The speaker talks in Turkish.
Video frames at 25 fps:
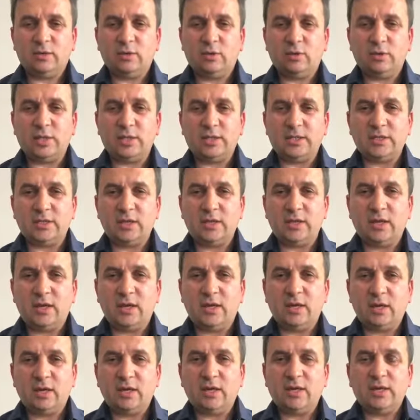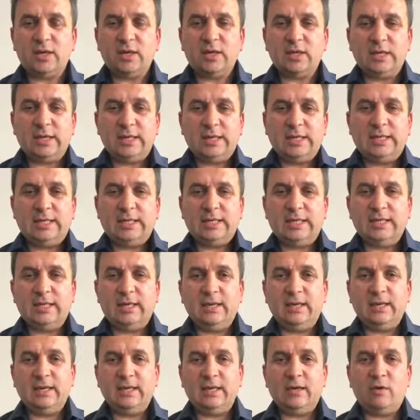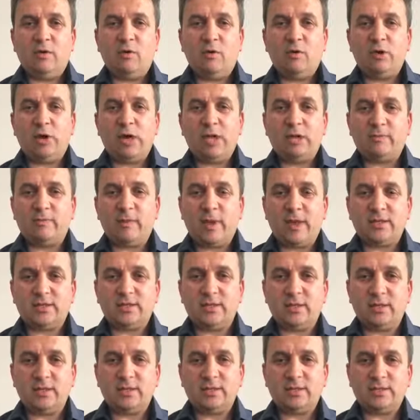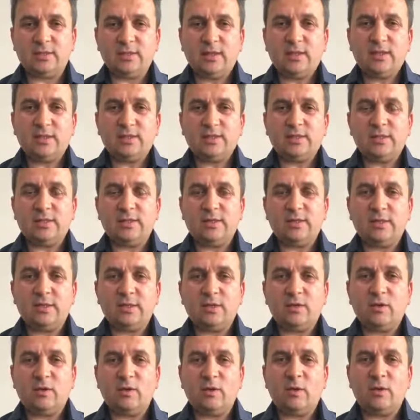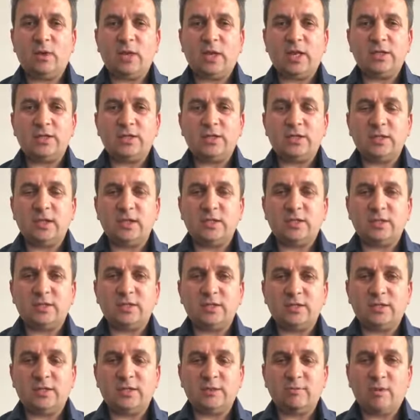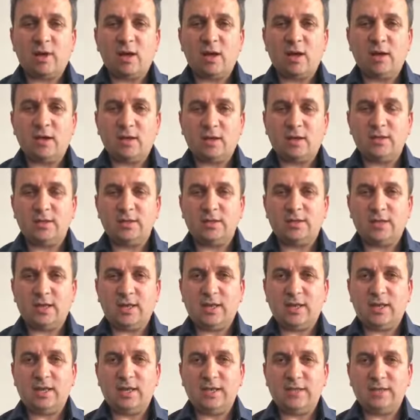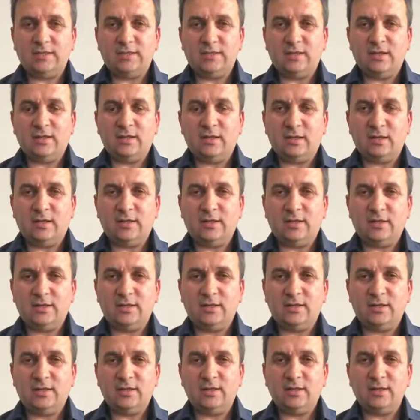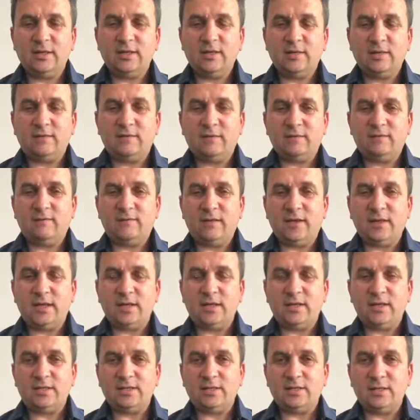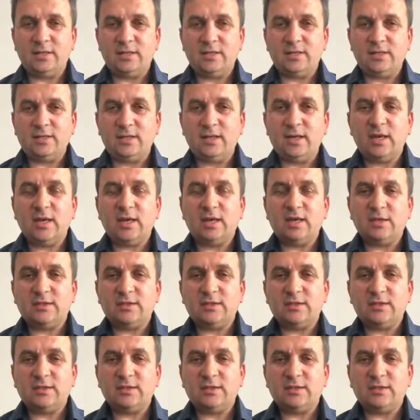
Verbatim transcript: Dolayısıyla e, öğretmenseniz sizin öğrenci yetiştirme hakkınız elinizden alındı. Veli iseniz